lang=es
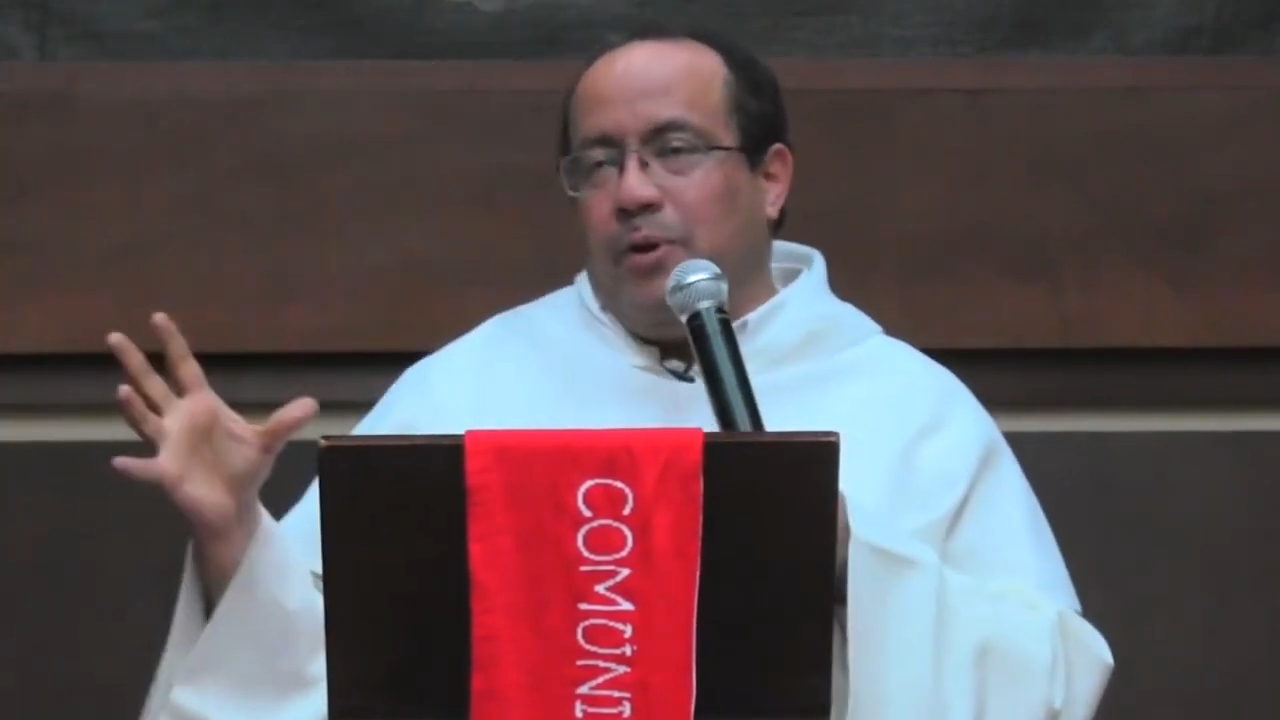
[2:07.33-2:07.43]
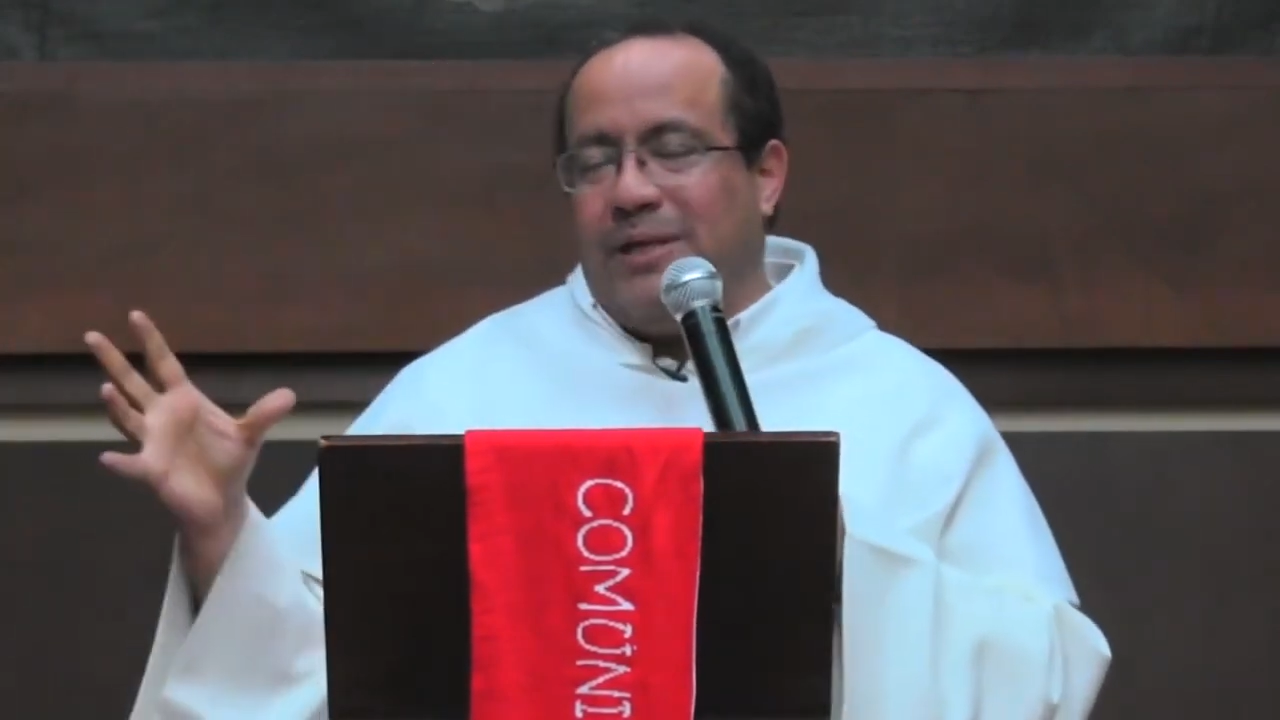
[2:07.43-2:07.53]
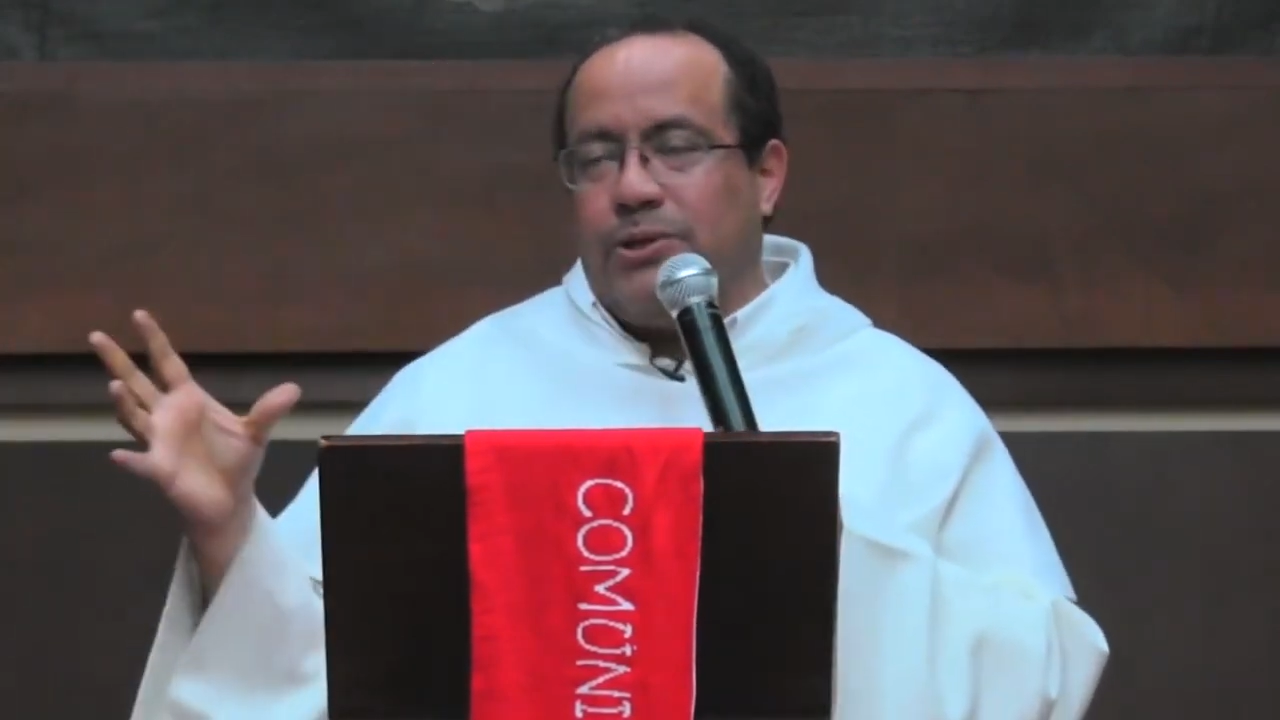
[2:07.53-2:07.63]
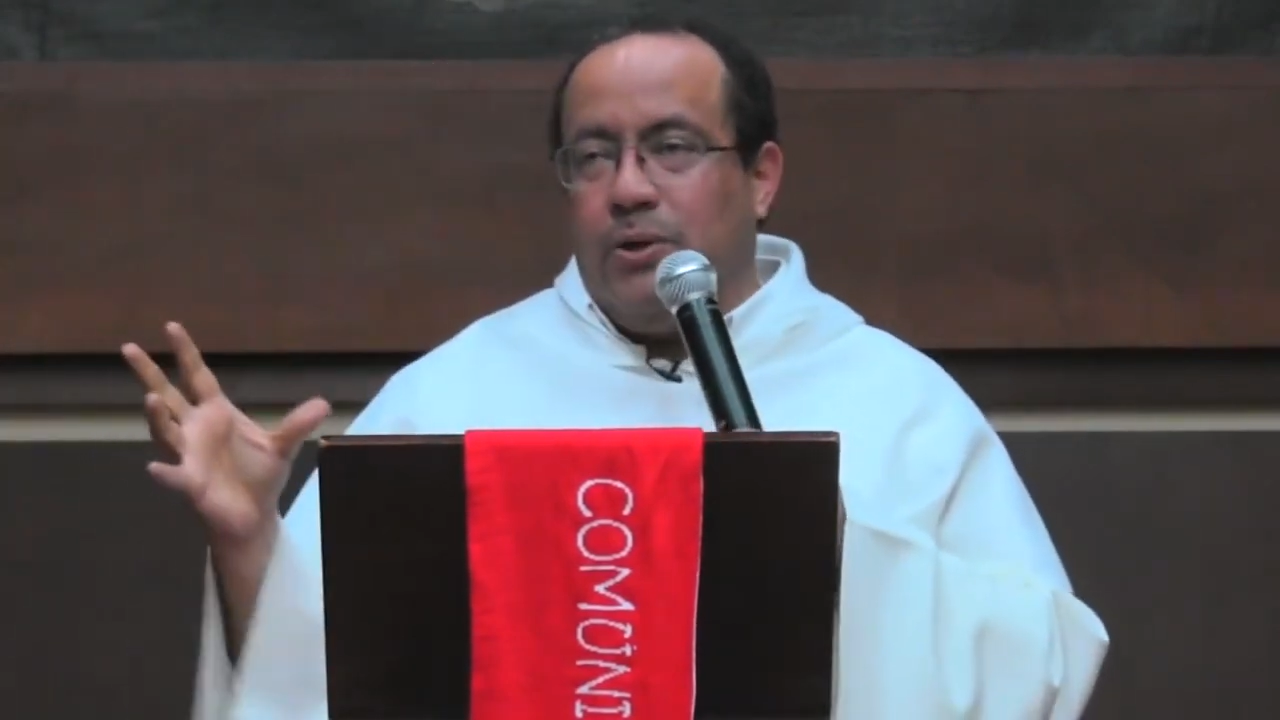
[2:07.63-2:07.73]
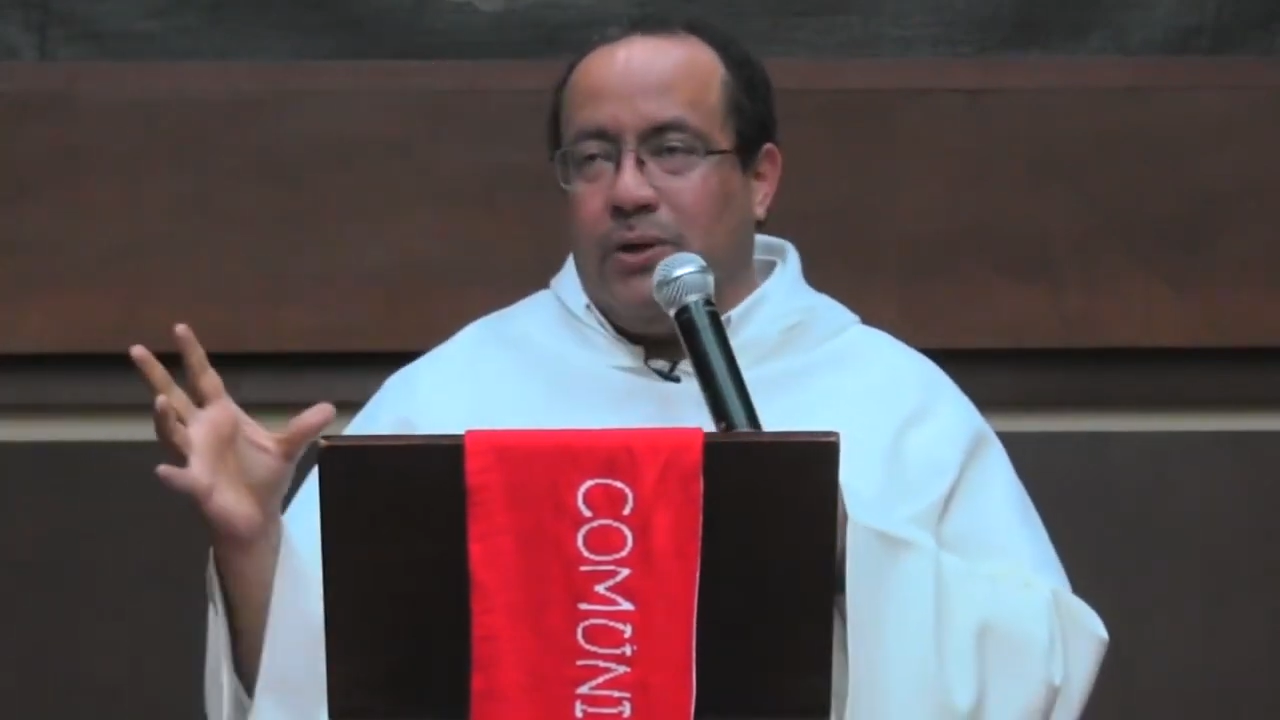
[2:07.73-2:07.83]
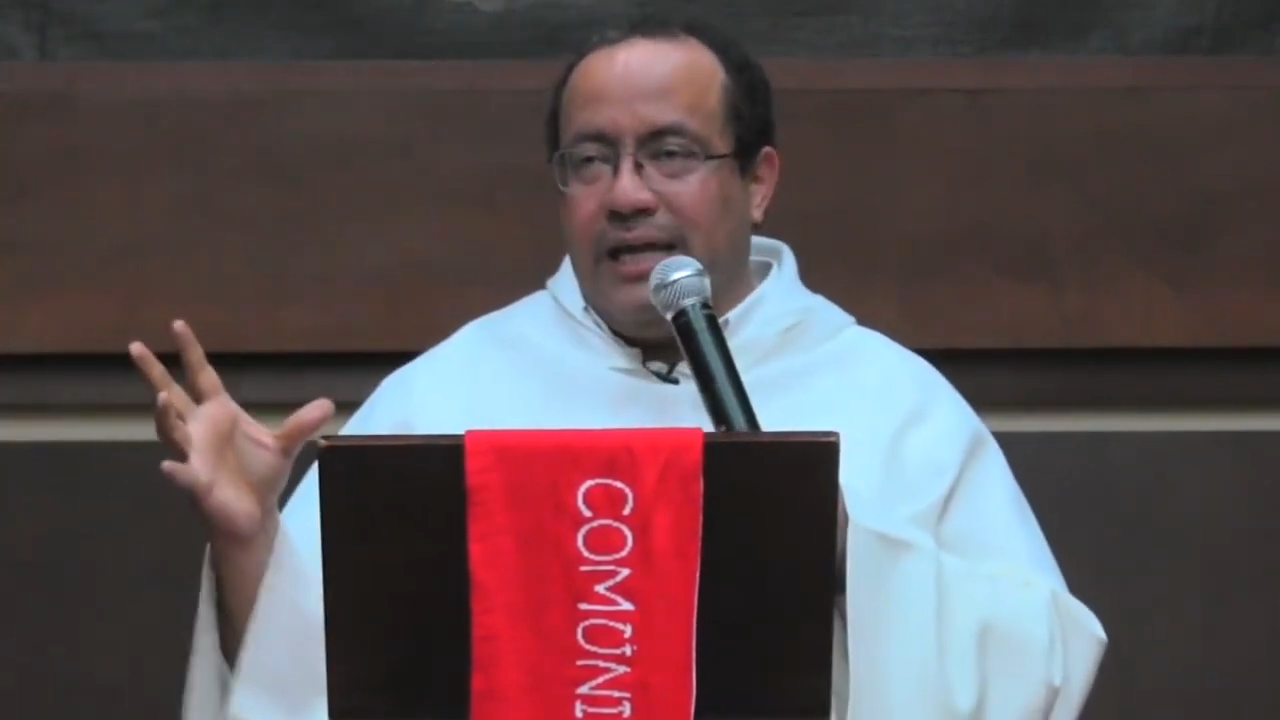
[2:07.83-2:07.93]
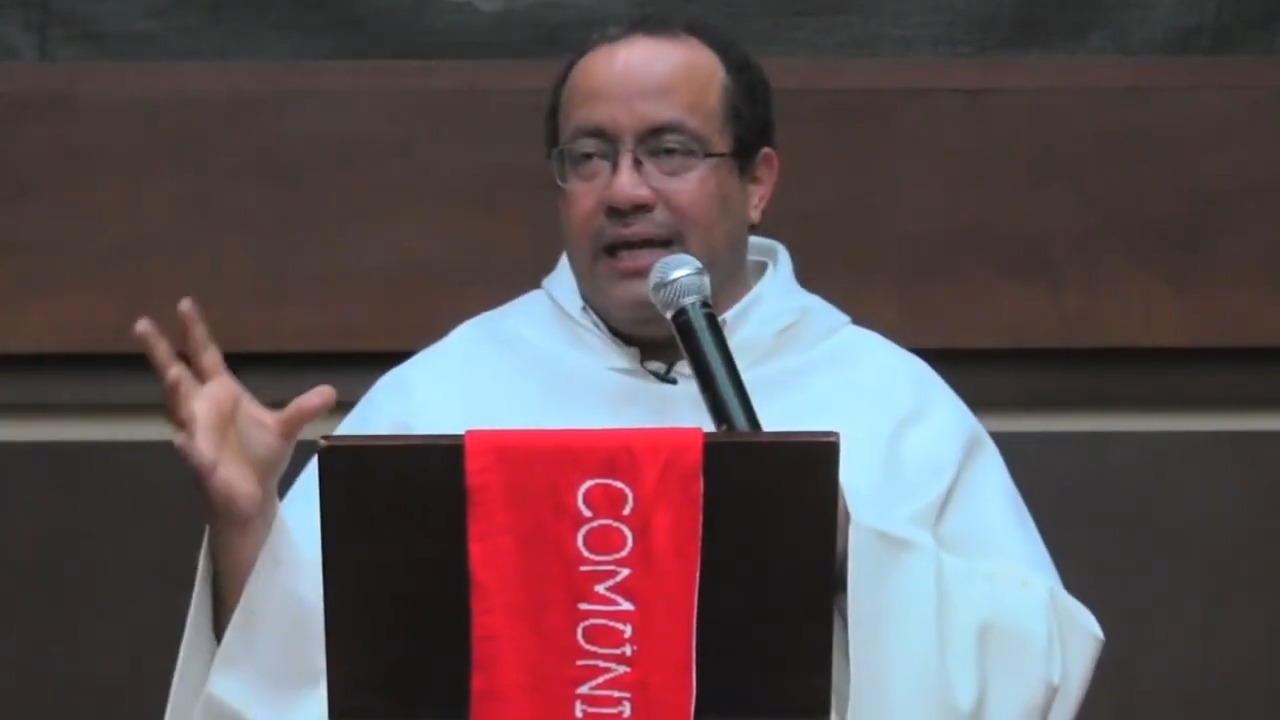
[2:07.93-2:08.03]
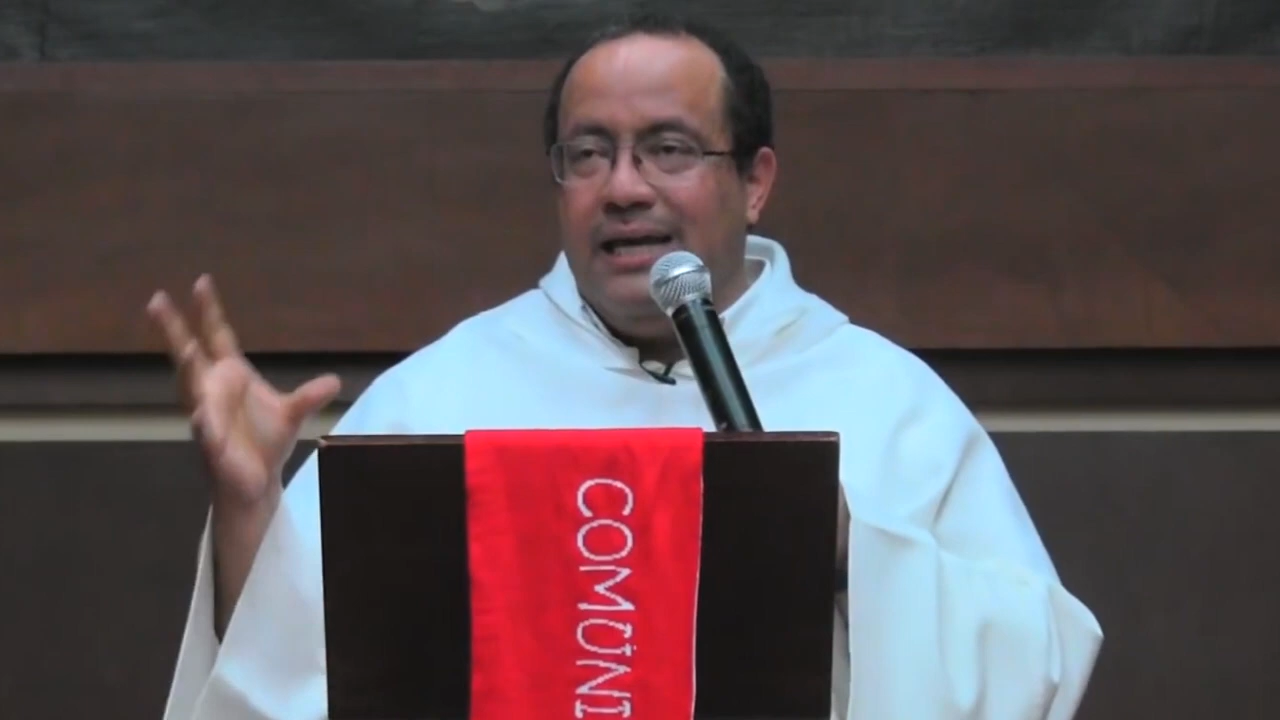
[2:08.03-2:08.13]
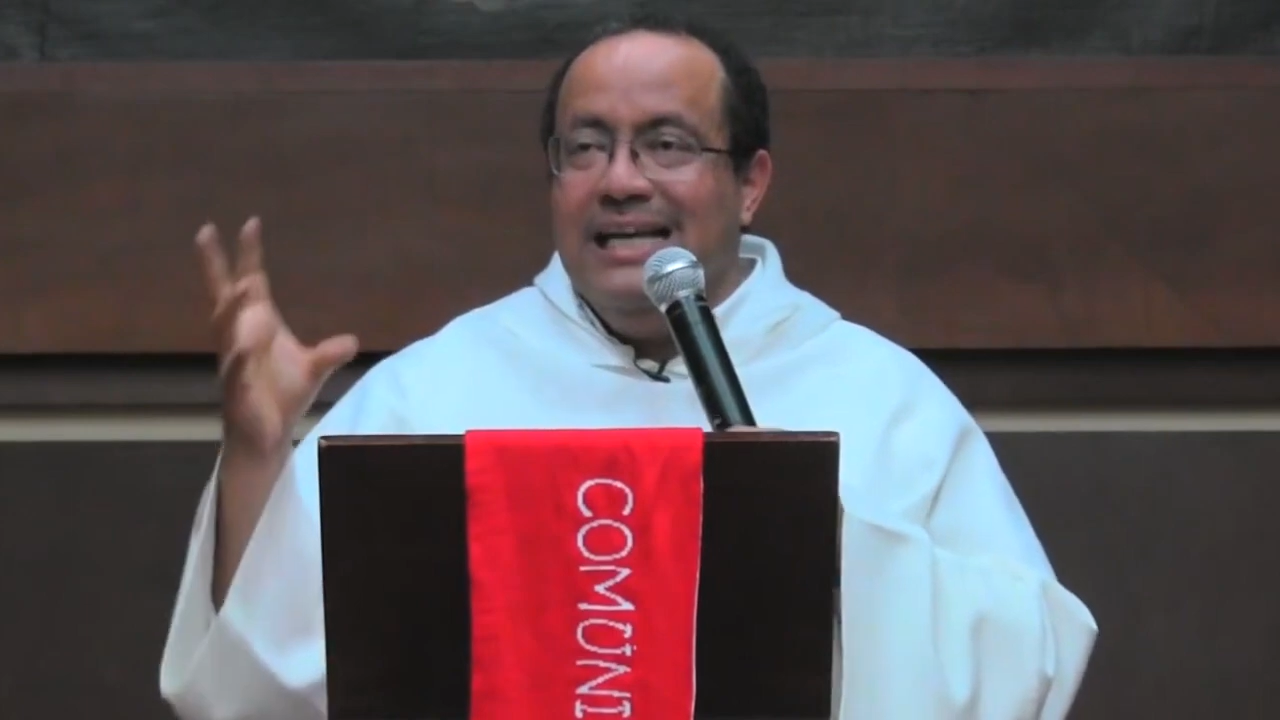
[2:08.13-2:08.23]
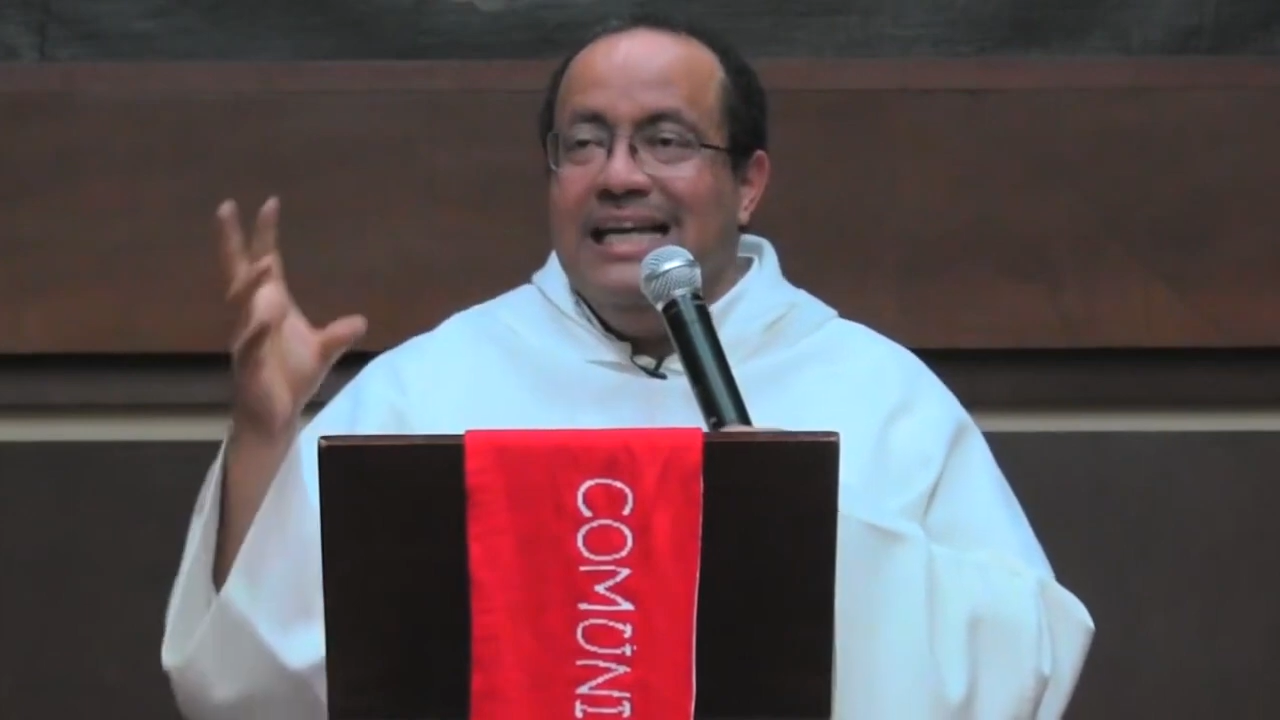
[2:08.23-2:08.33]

de patología,